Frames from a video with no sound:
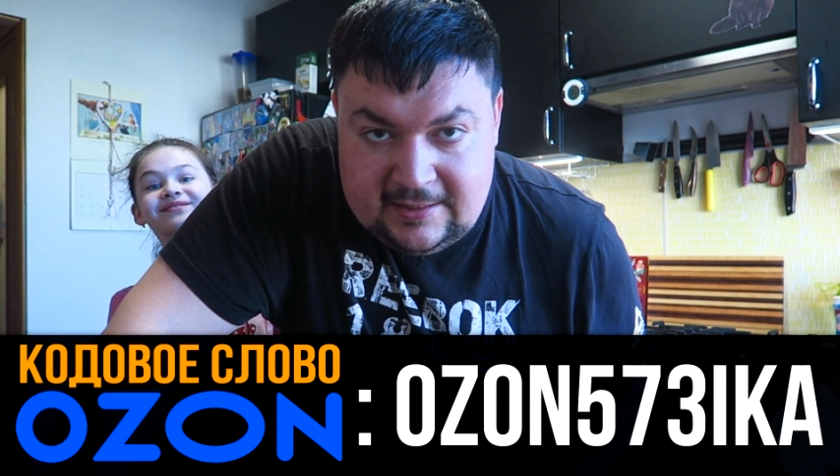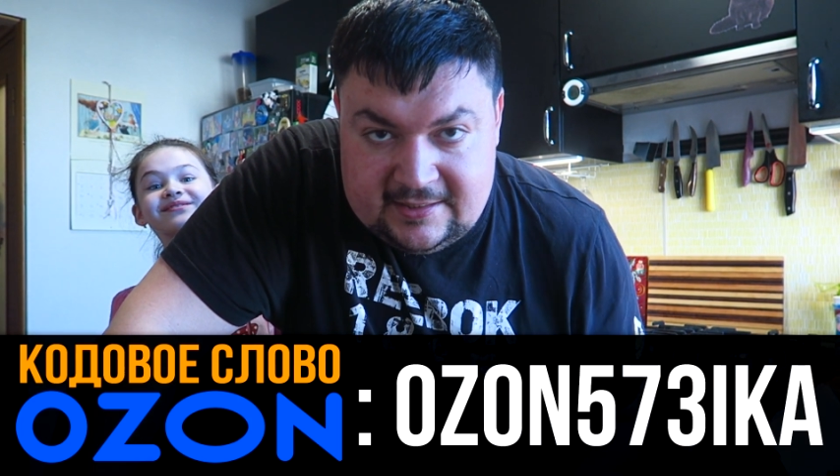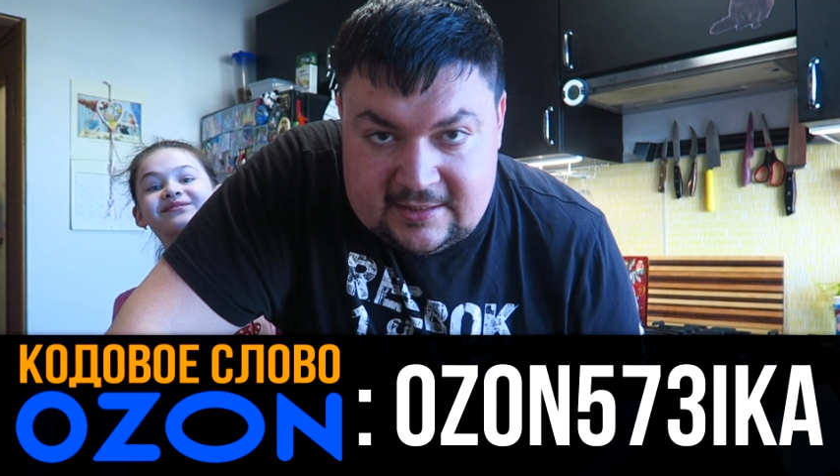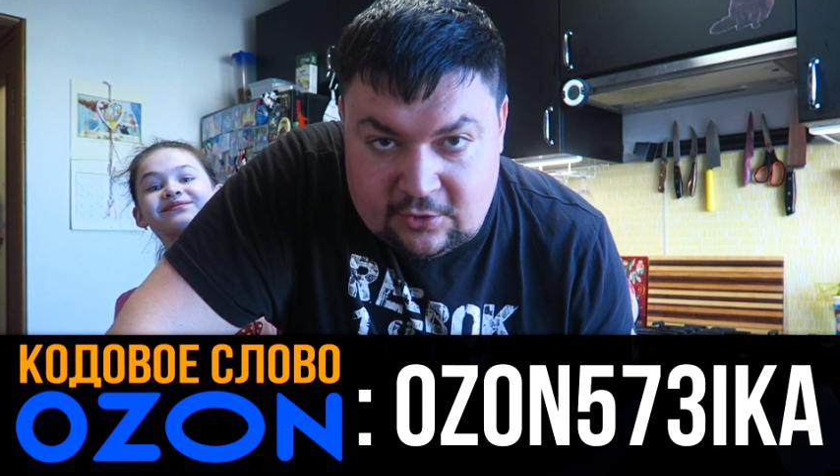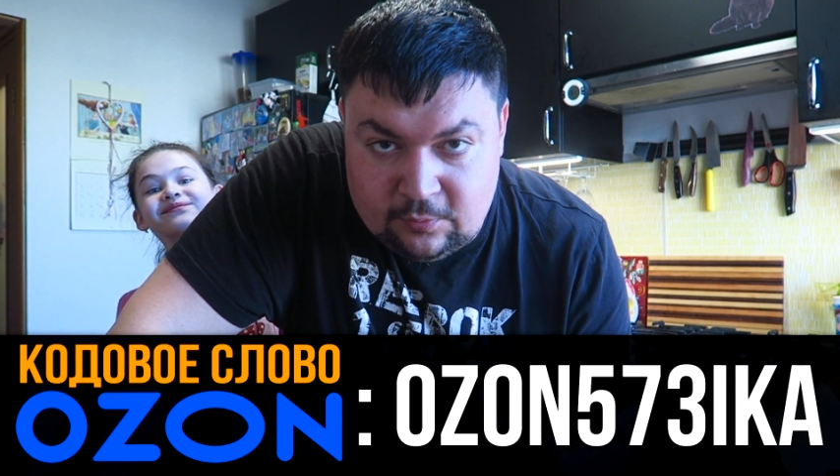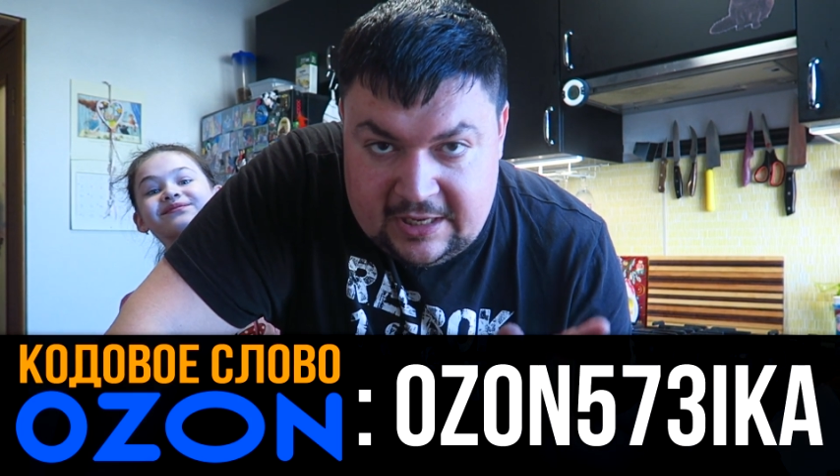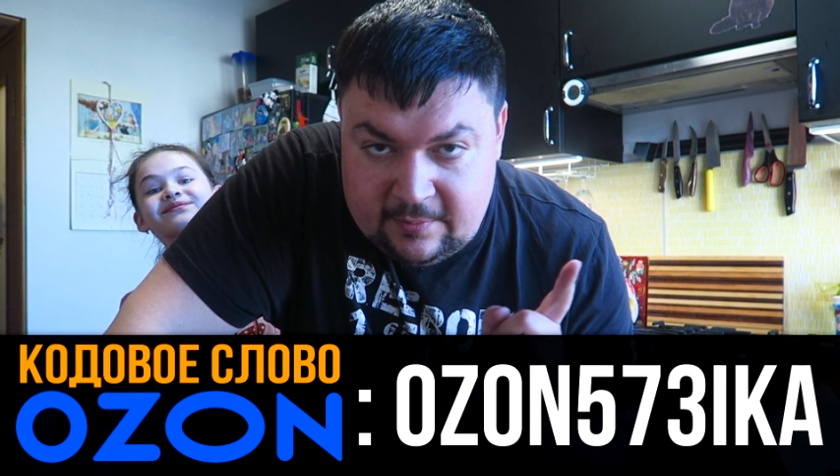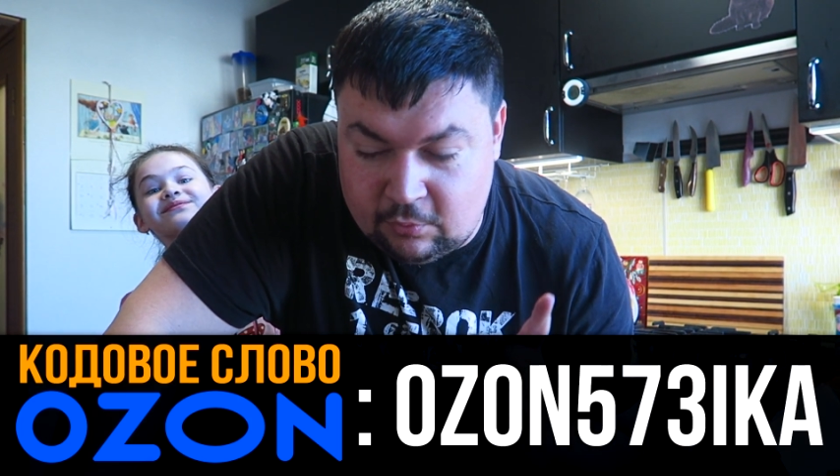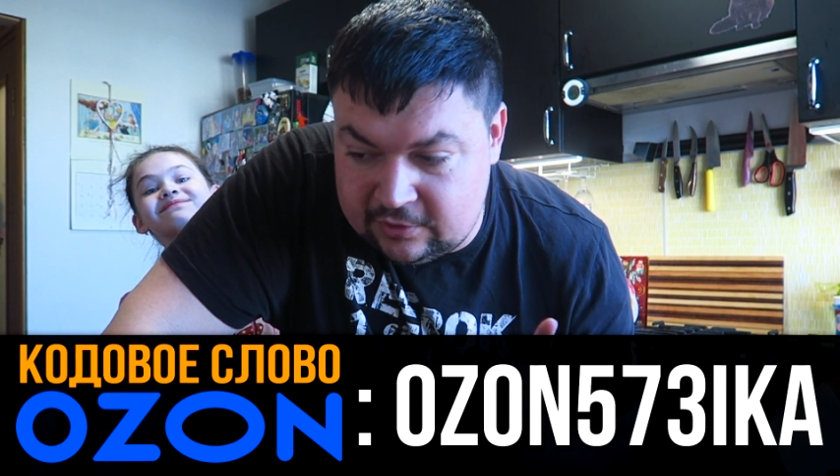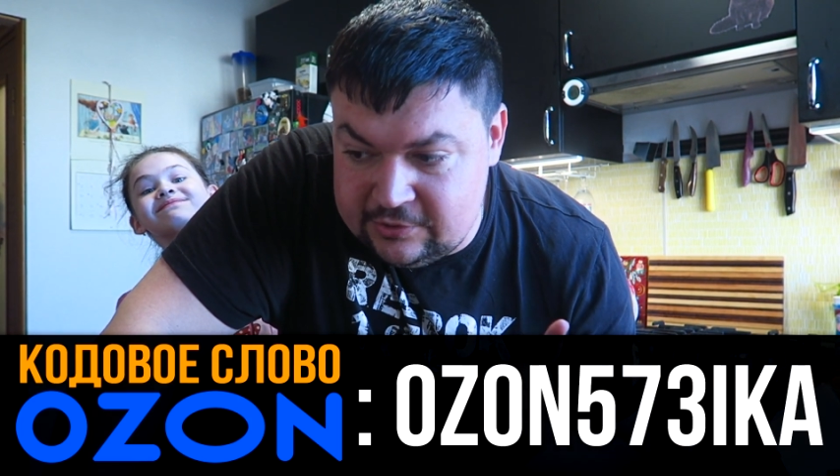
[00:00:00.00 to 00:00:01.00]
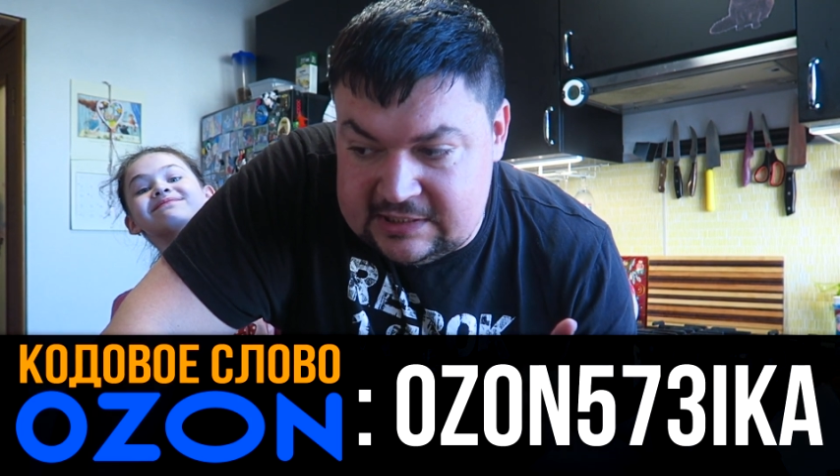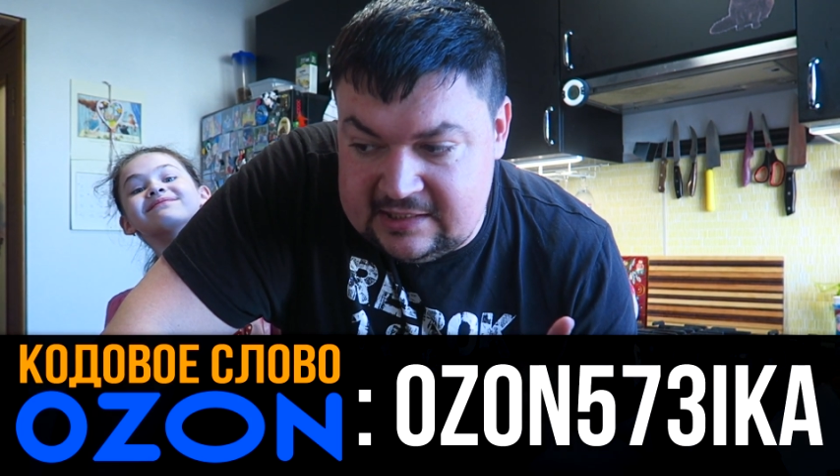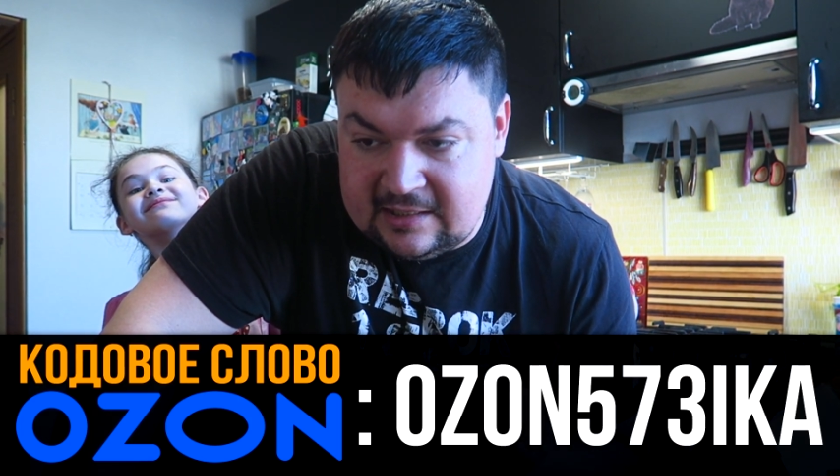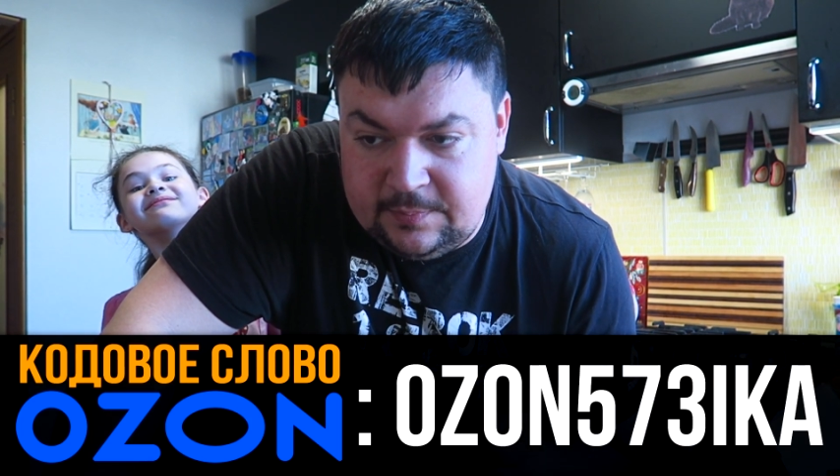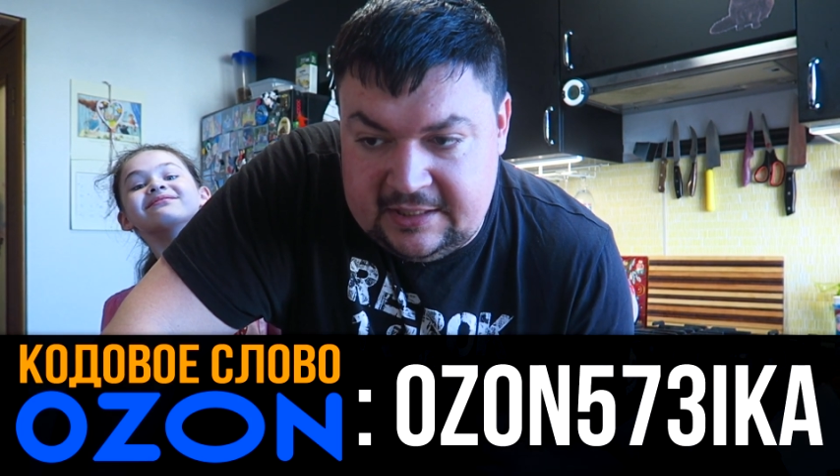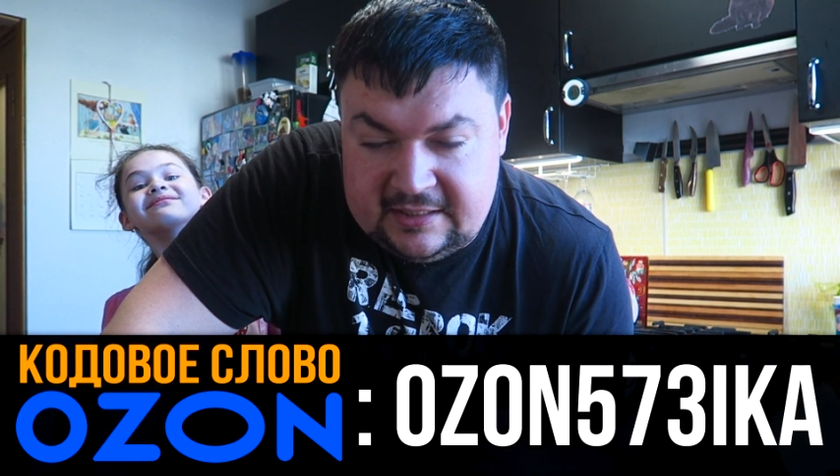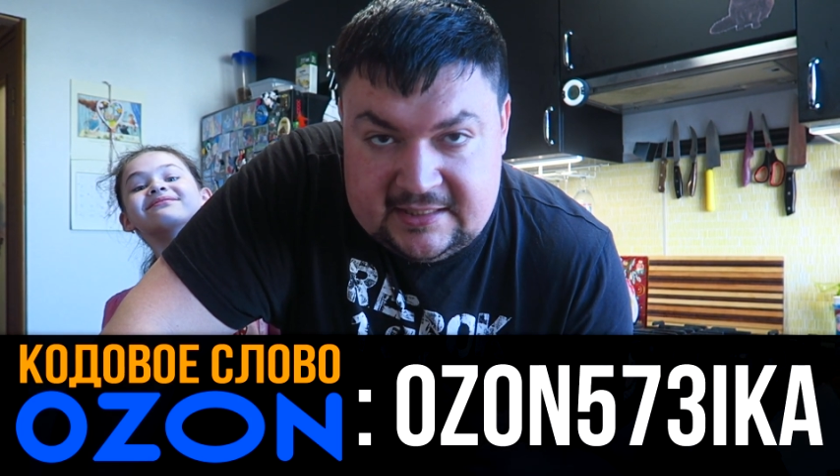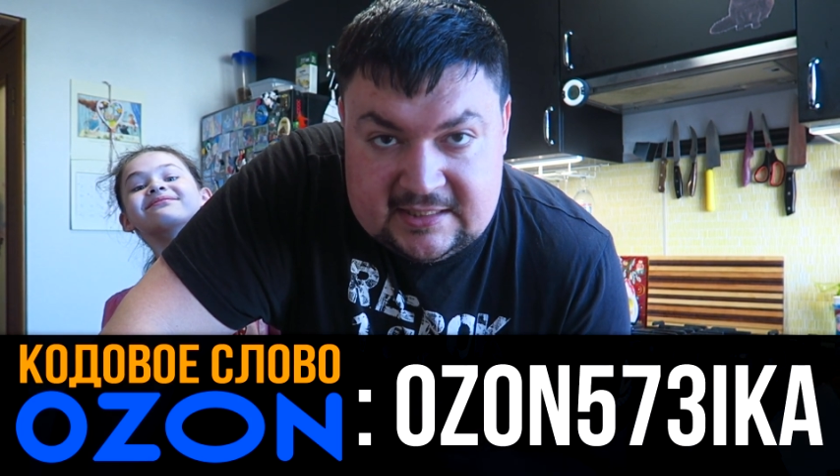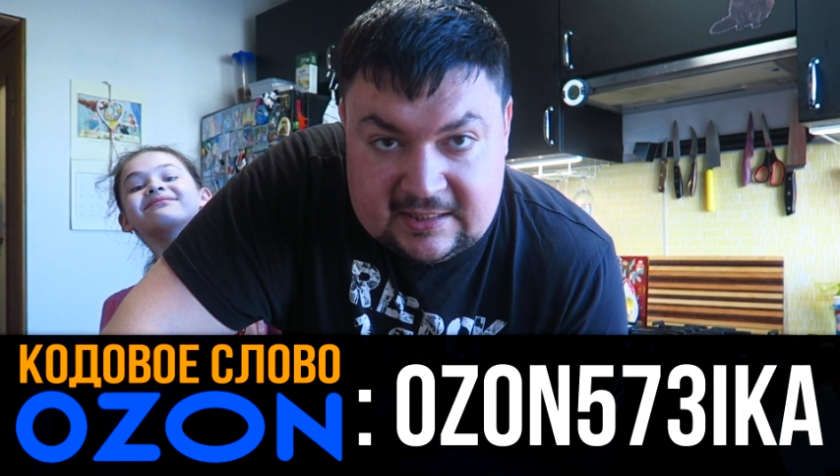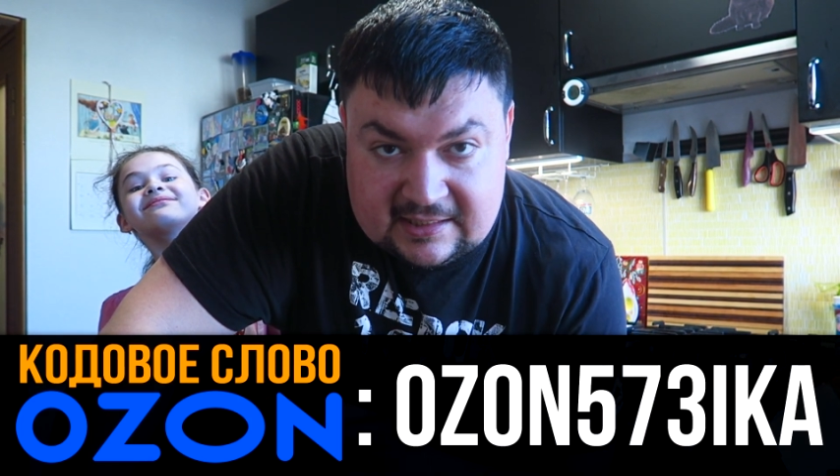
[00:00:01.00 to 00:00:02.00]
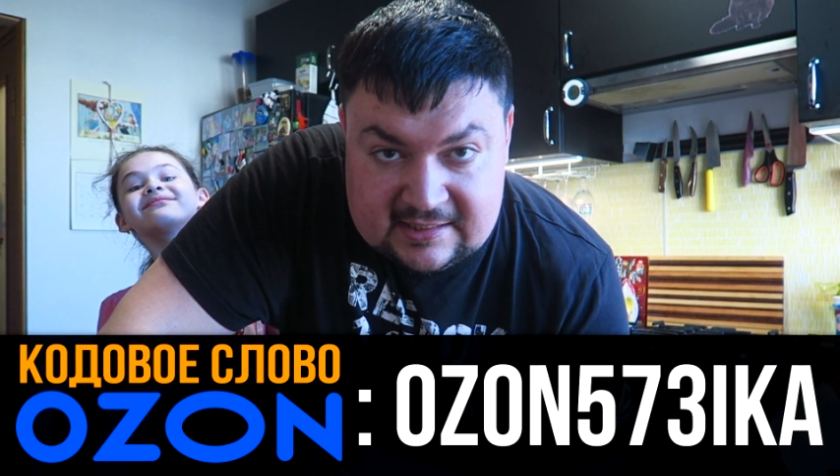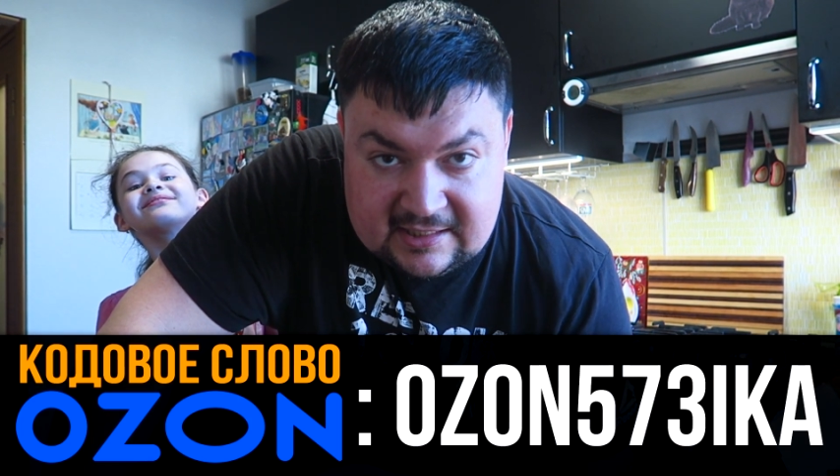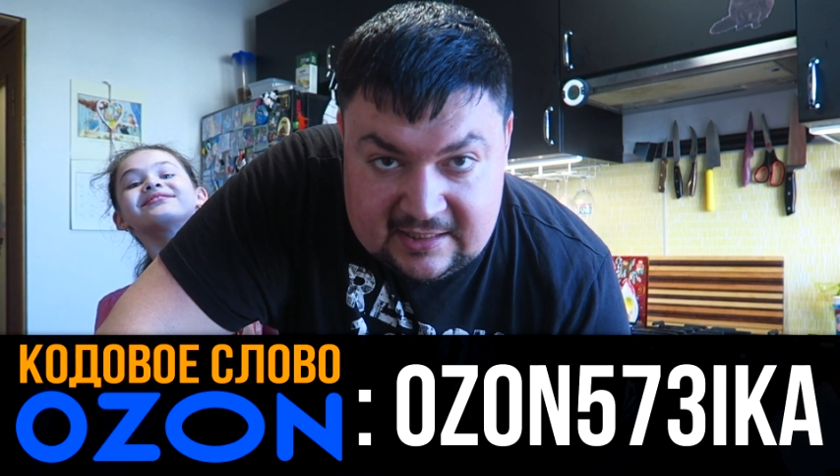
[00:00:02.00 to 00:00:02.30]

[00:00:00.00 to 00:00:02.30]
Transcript: 300 рублей бонусных при регистрации,